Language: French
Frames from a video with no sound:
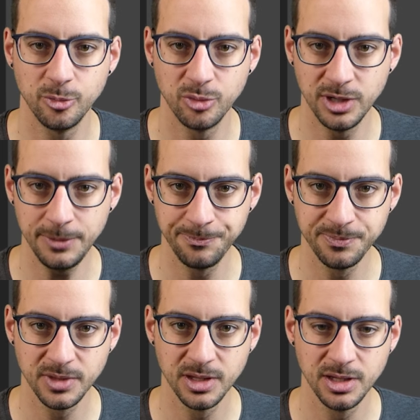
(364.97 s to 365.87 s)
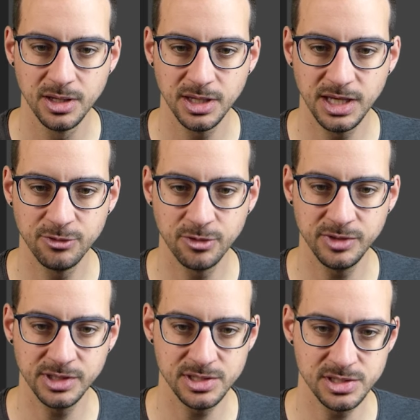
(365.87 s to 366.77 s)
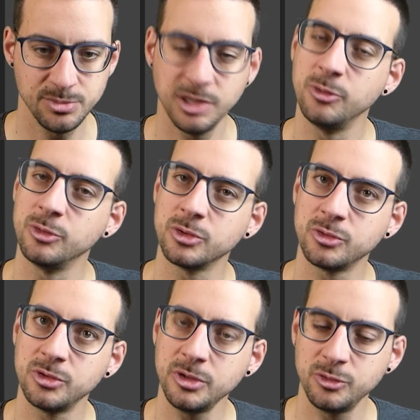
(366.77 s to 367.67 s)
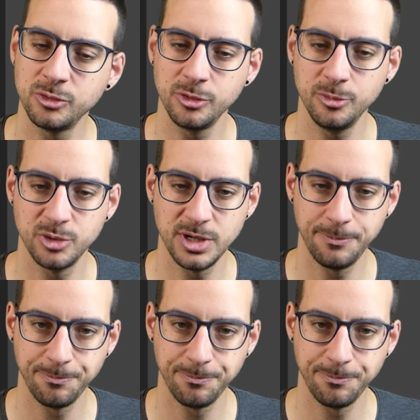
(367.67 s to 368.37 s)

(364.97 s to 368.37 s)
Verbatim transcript: le point. Il va venir ici mettre le curseur sur le point.